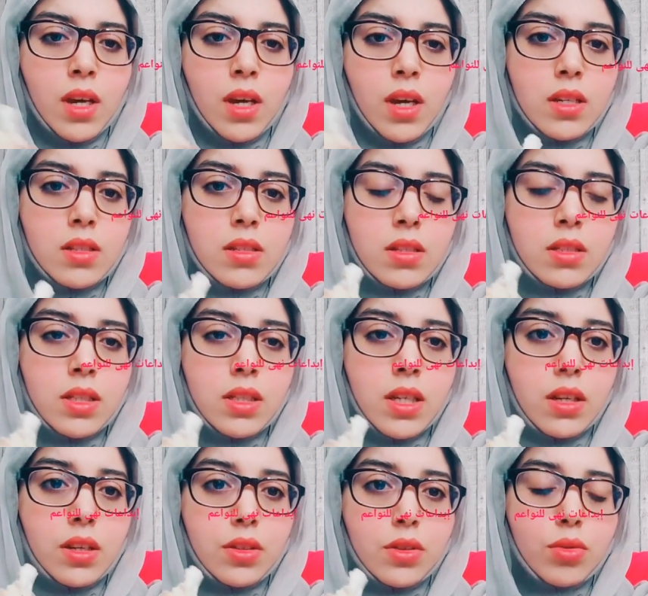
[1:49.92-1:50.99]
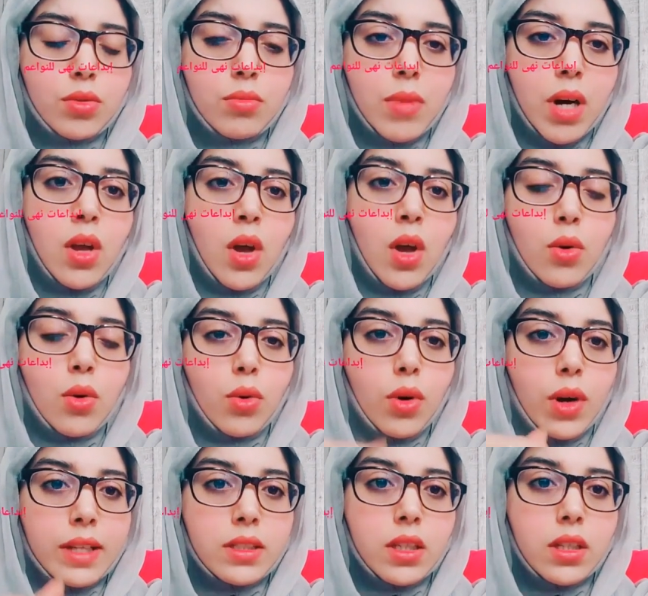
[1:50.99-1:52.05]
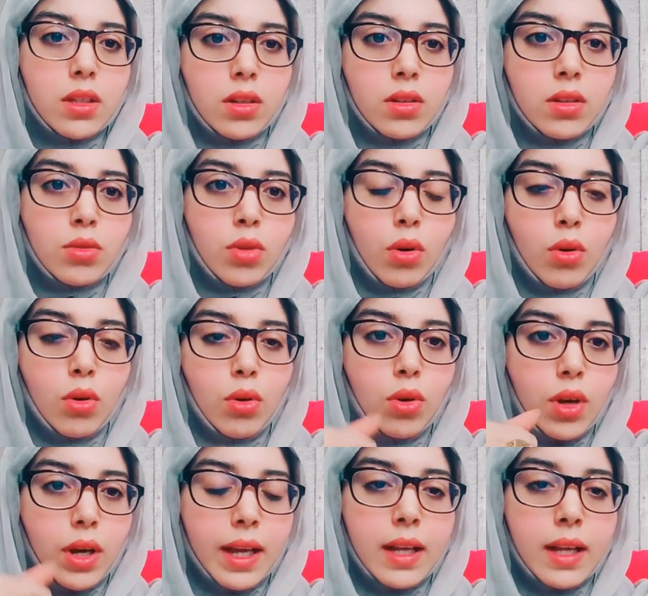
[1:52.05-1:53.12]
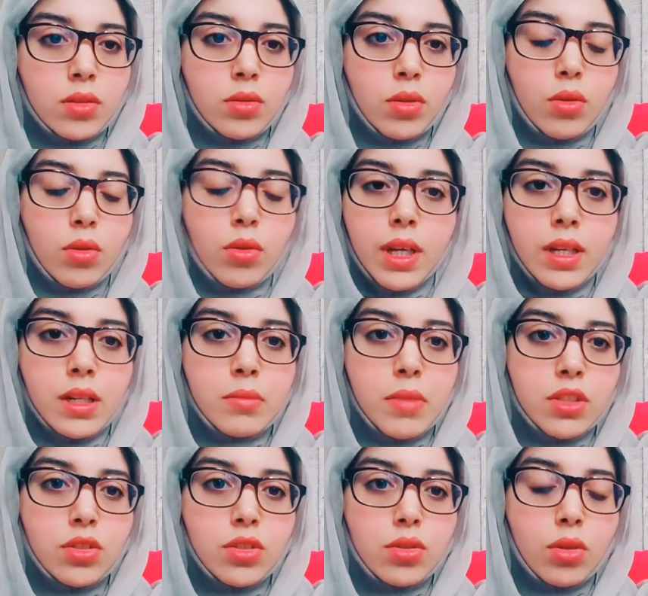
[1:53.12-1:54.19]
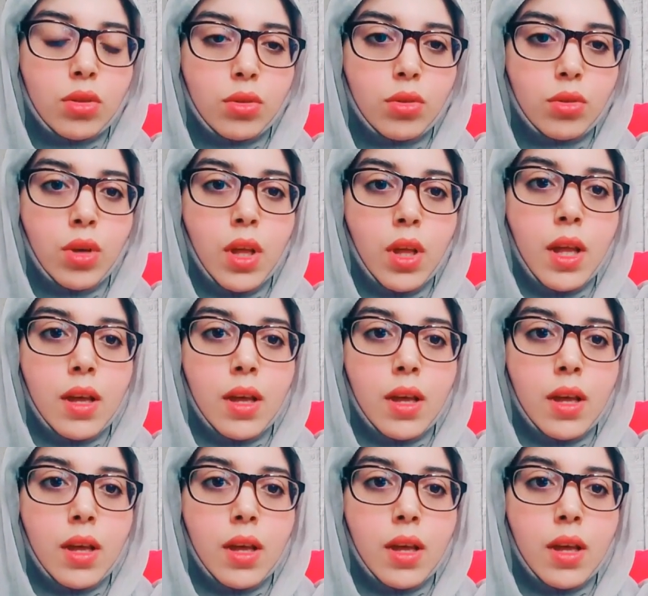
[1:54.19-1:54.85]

راس ديال الثومه وغادي تدقوه غير غادي تدقوه يعني ما غاديش تقطعوه